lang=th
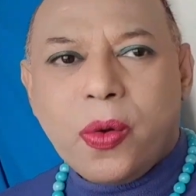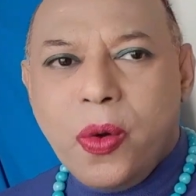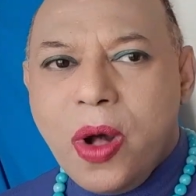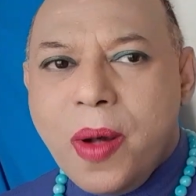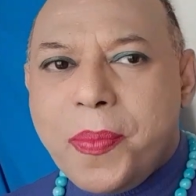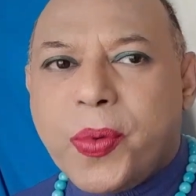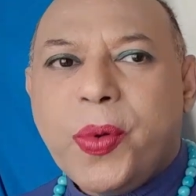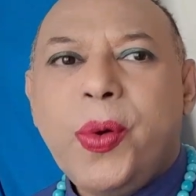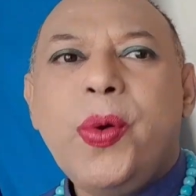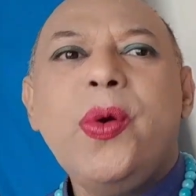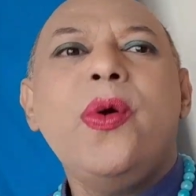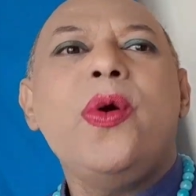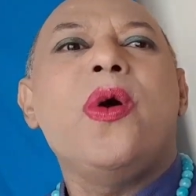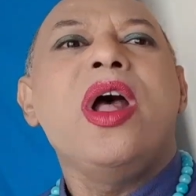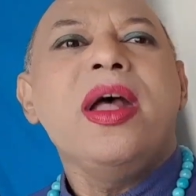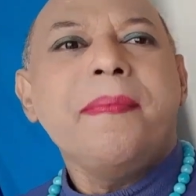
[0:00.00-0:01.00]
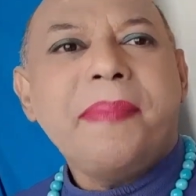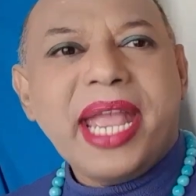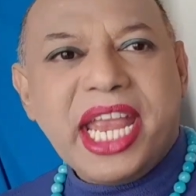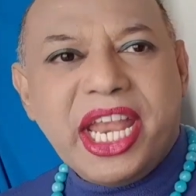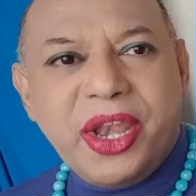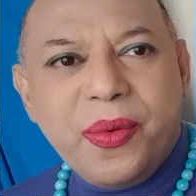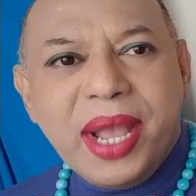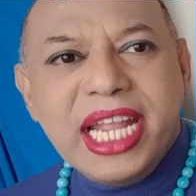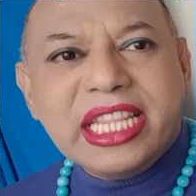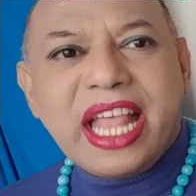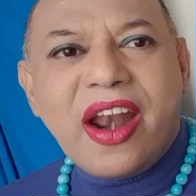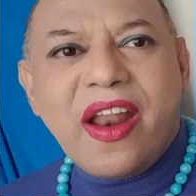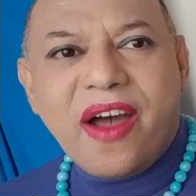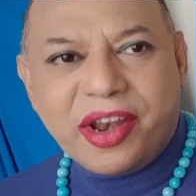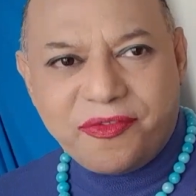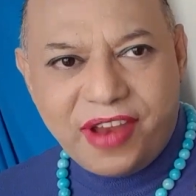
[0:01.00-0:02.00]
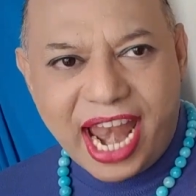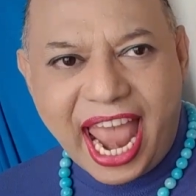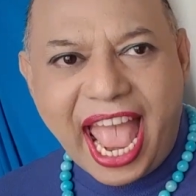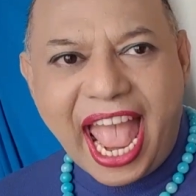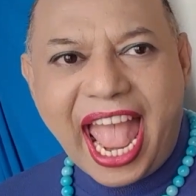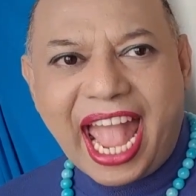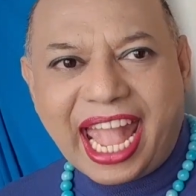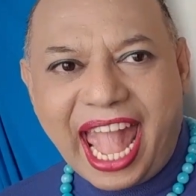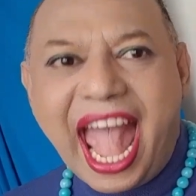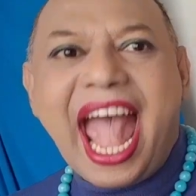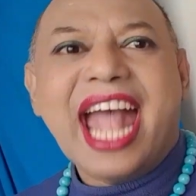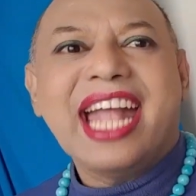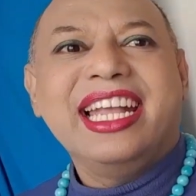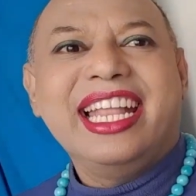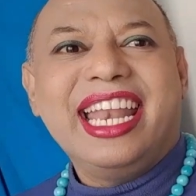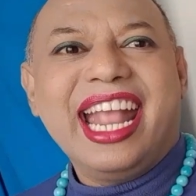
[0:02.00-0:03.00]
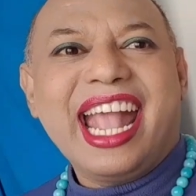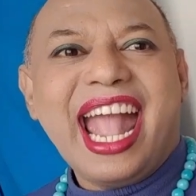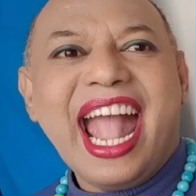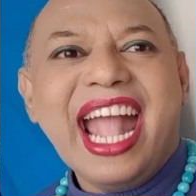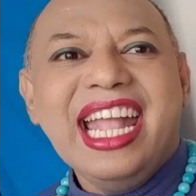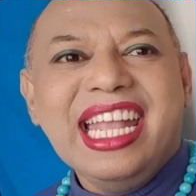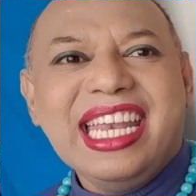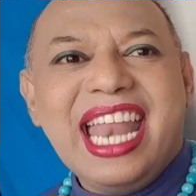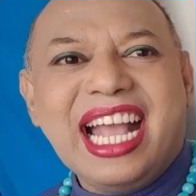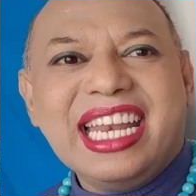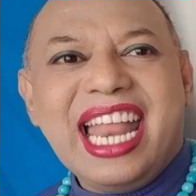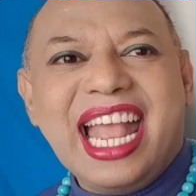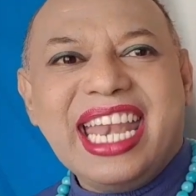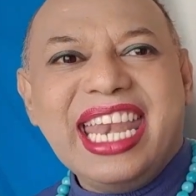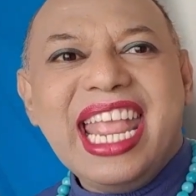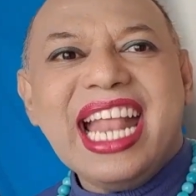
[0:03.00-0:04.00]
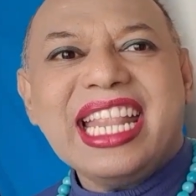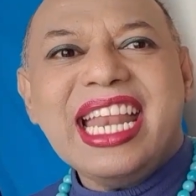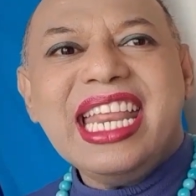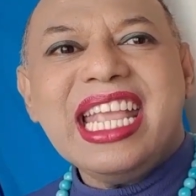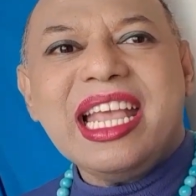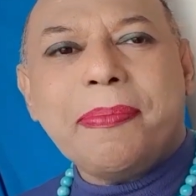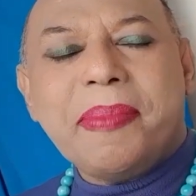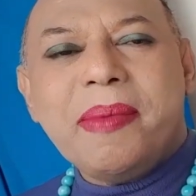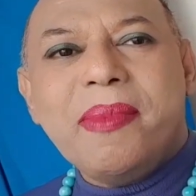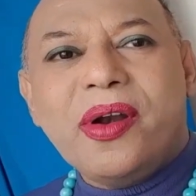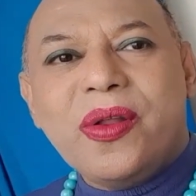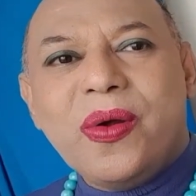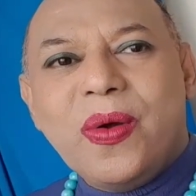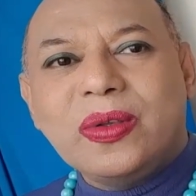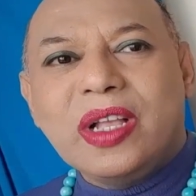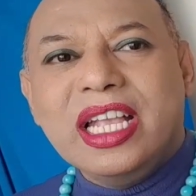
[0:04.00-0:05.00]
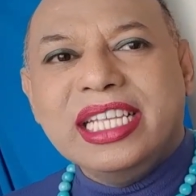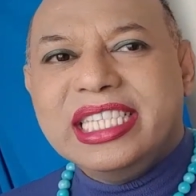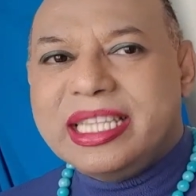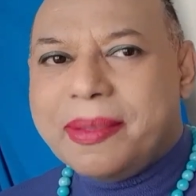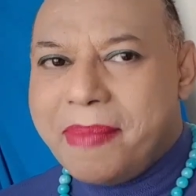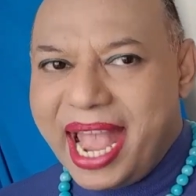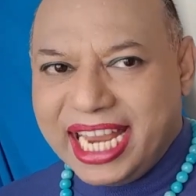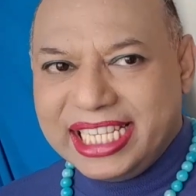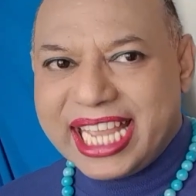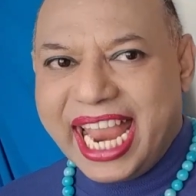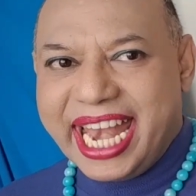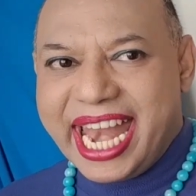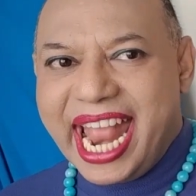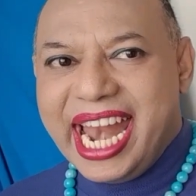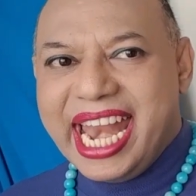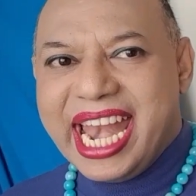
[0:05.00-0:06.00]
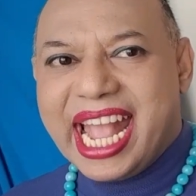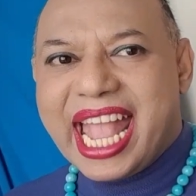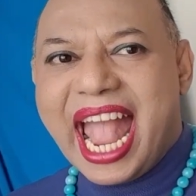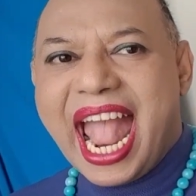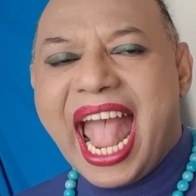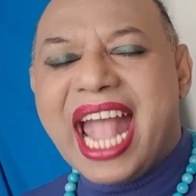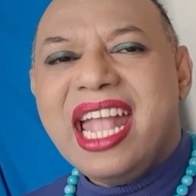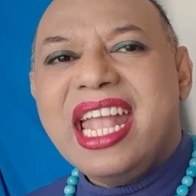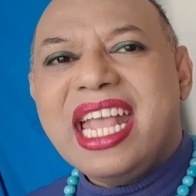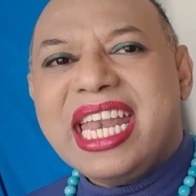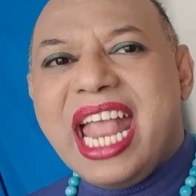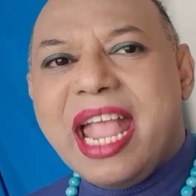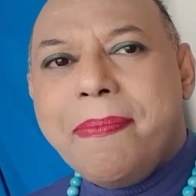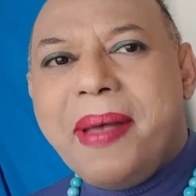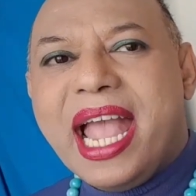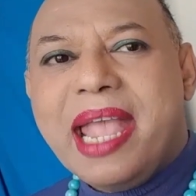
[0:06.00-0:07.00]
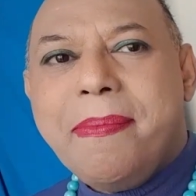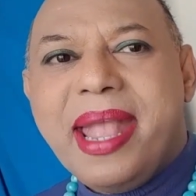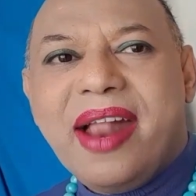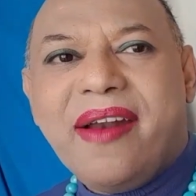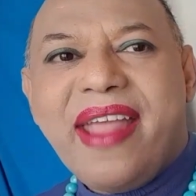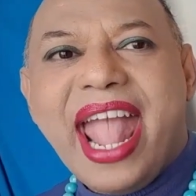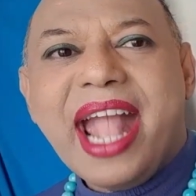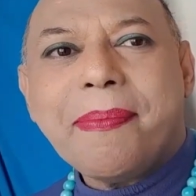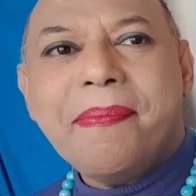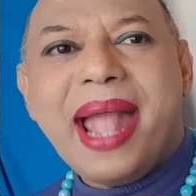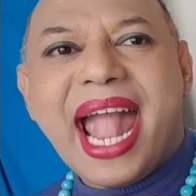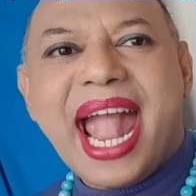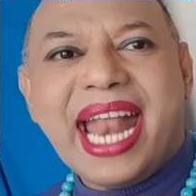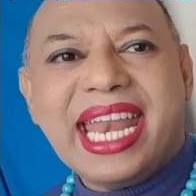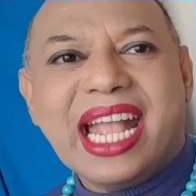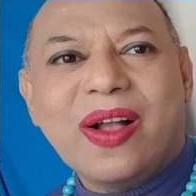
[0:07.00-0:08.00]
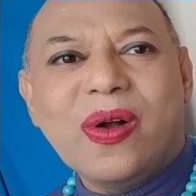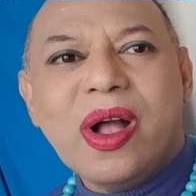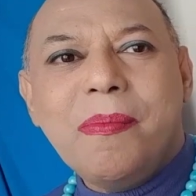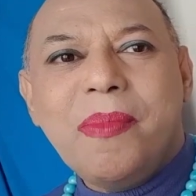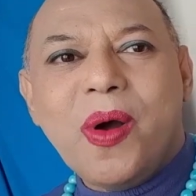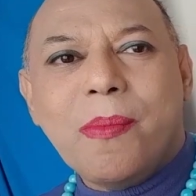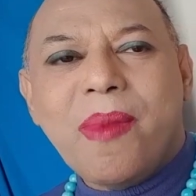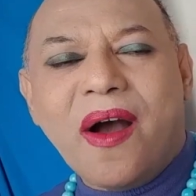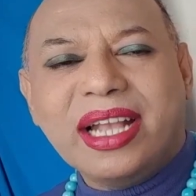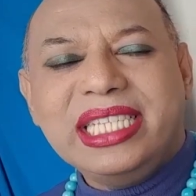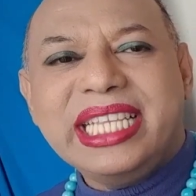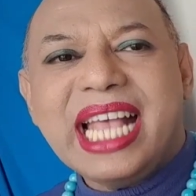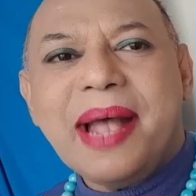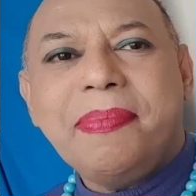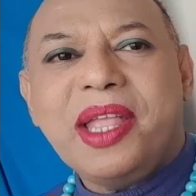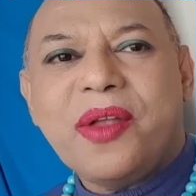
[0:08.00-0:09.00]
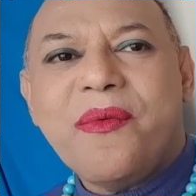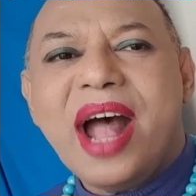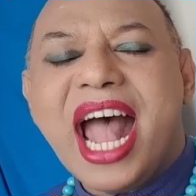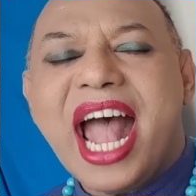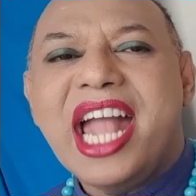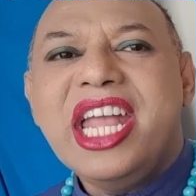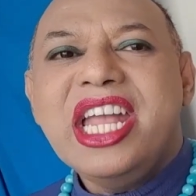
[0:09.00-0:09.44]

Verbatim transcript: ควบคู่ไปด้วยตลอดเวลาค่ะนะคะดังนั้นเนี่ยท่านที่เกิดปีมะโรงสบายใจได้เลยนะคะได้ไพ่ใบแรกมาเนี่ยเขาก็บ่งบอกให้ทราบเลยว่า